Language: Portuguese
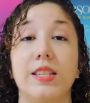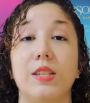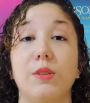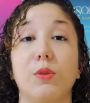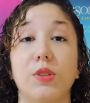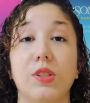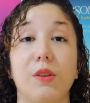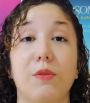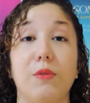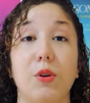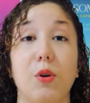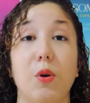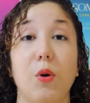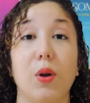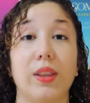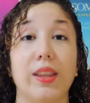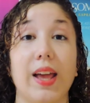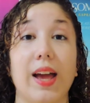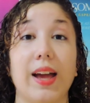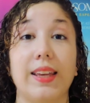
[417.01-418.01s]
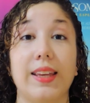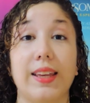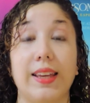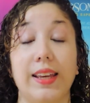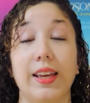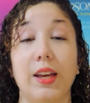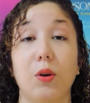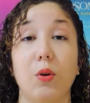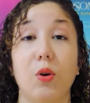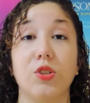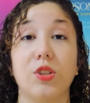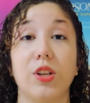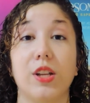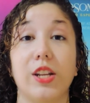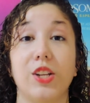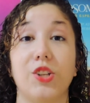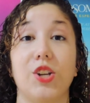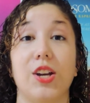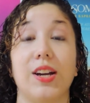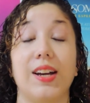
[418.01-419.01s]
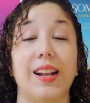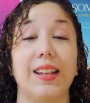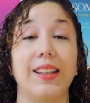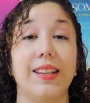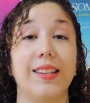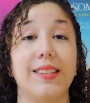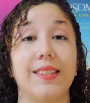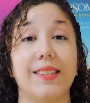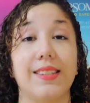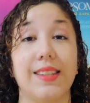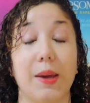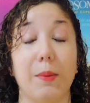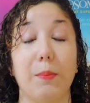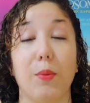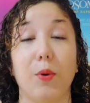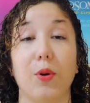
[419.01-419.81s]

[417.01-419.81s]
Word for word: Se você ficou até aqui, eu gostaria de agradecer,